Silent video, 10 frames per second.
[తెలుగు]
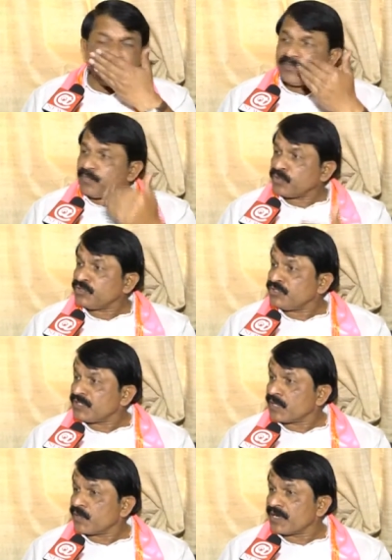పెంచి
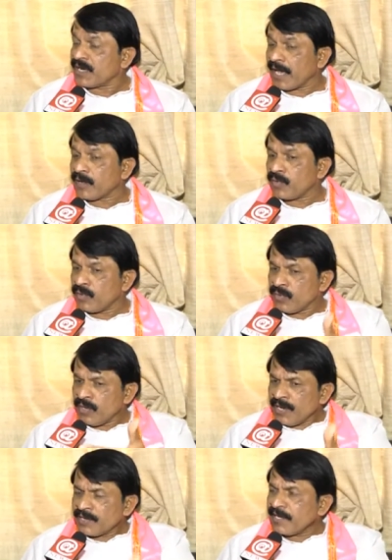పోషించినటువంటి నాయకులు
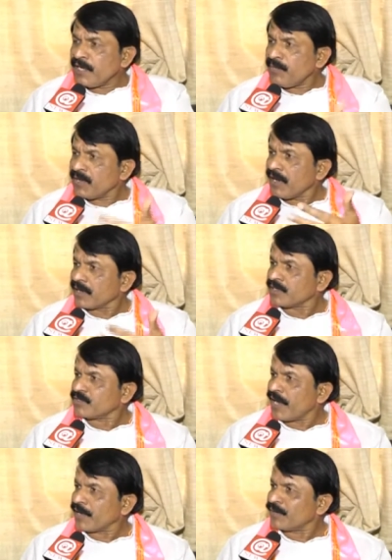టీడీపీ
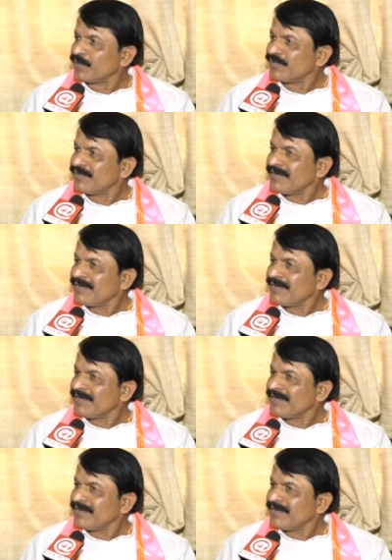కాంగ్రెస్ నాయకులు